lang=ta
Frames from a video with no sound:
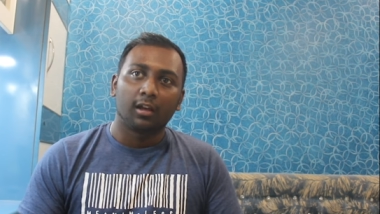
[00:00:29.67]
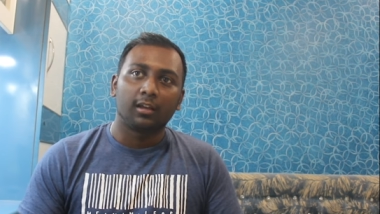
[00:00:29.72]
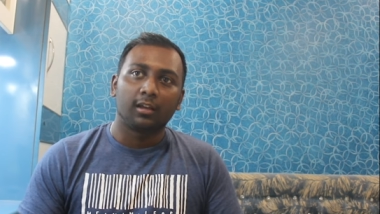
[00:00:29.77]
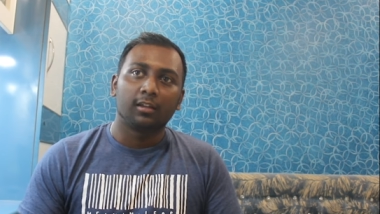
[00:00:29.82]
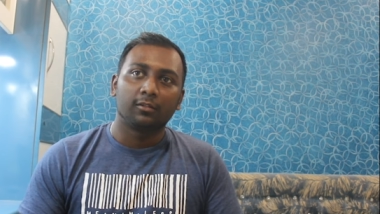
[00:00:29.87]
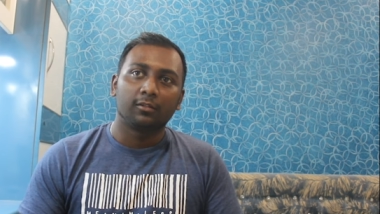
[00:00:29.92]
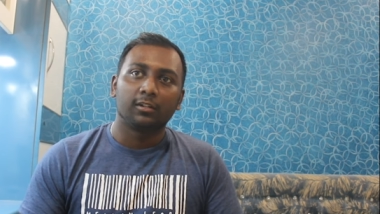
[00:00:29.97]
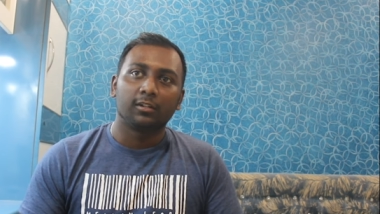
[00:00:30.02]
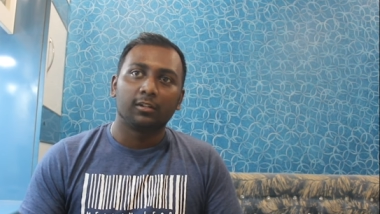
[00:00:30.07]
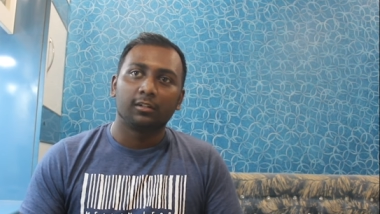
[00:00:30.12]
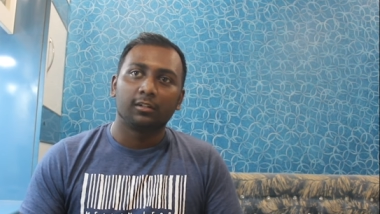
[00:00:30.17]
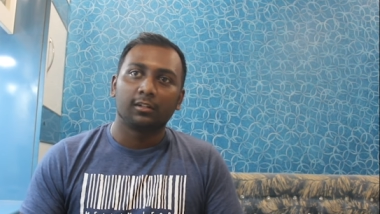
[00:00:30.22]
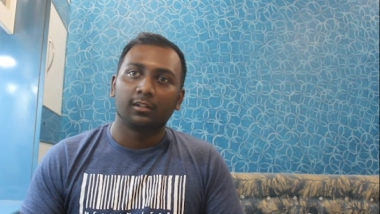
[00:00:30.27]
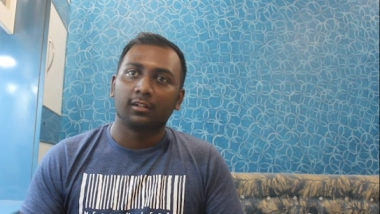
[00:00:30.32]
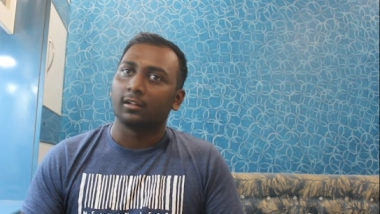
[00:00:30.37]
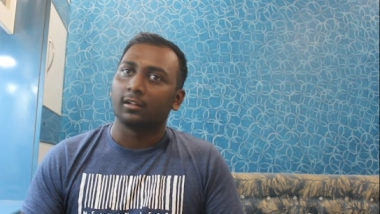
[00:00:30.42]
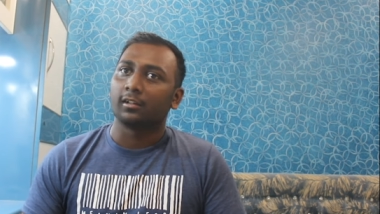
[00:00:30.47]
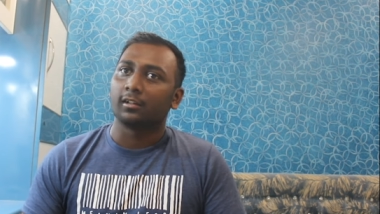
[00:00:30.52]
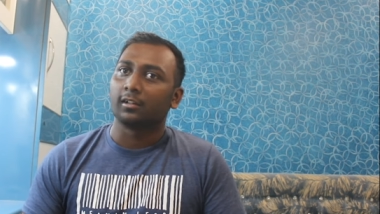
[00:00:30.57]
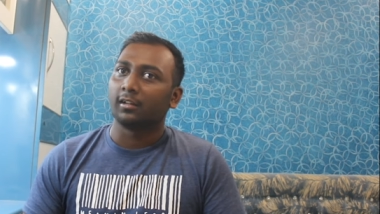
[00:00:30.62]
இது வந்து
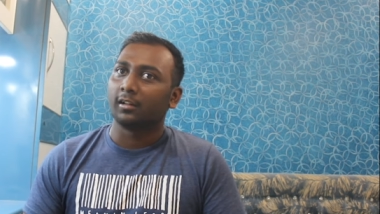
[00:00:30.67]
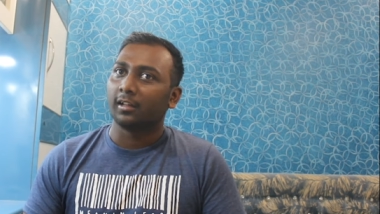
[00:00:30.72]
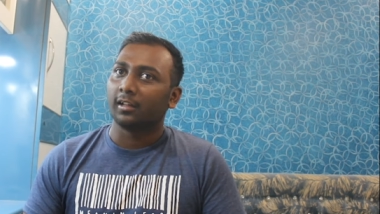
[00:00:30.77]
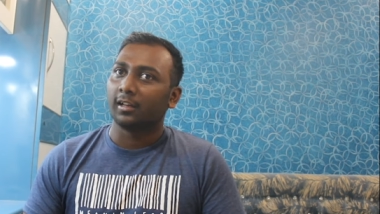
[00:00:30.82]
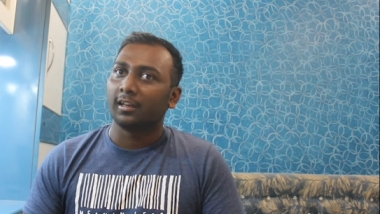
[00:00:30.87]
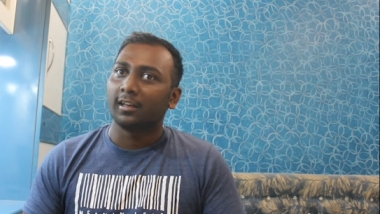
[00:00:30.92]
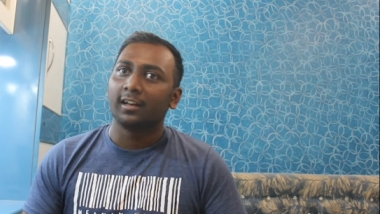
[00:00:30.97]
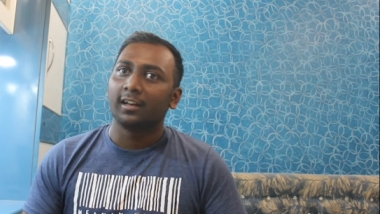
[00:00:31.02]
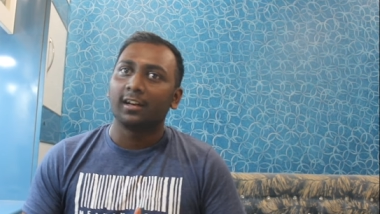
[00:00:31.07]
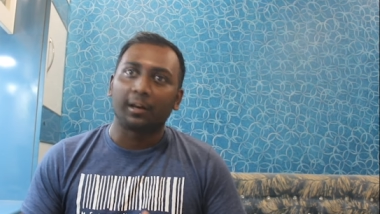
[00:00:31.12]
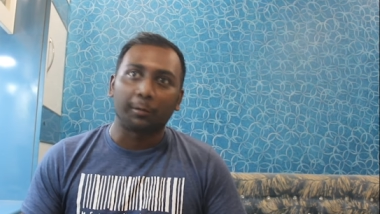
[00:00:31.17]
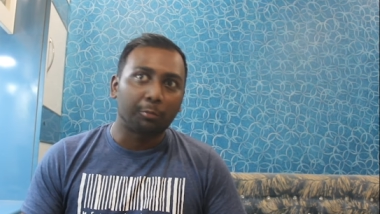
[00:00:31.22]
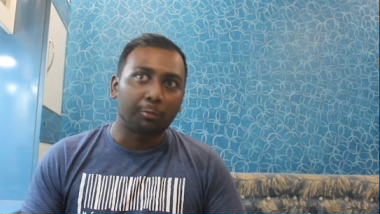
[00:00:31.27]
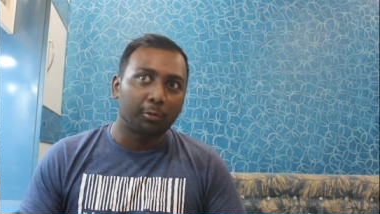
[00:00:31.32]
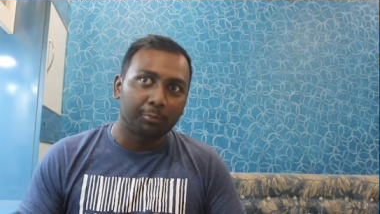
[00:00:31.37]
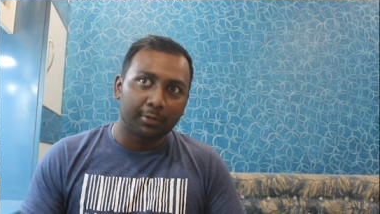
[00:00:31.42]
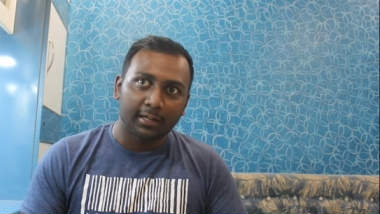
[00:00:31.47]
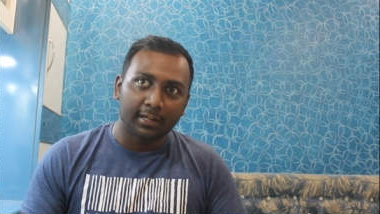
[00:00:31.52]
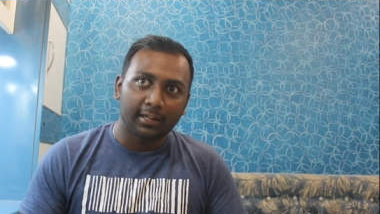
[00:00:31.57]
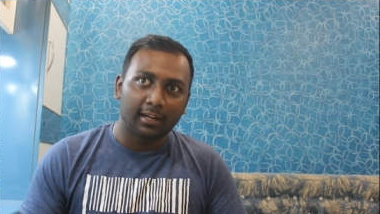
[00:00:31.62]
இந்தியன்
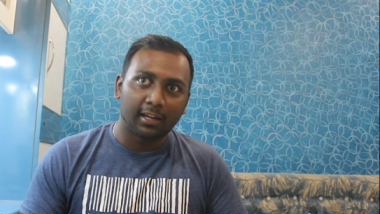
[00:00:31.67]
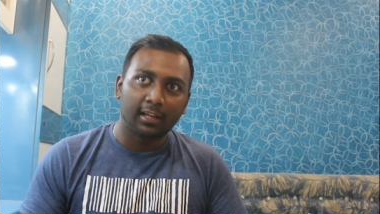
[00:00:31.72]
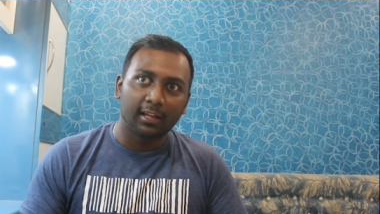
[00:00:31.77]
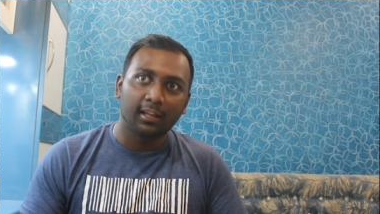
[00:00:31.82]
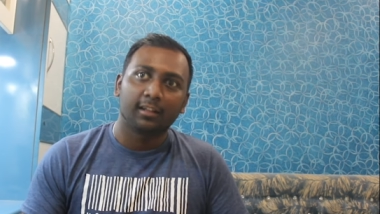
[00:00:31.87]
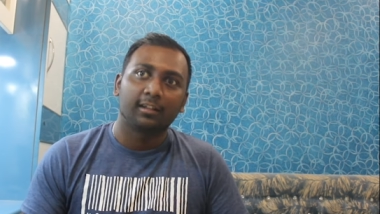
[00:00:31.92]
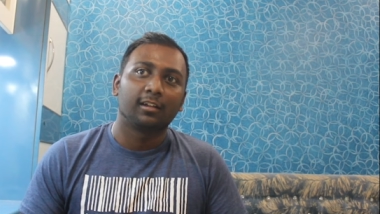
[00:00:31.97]
ரிப்பப்ளிக் டே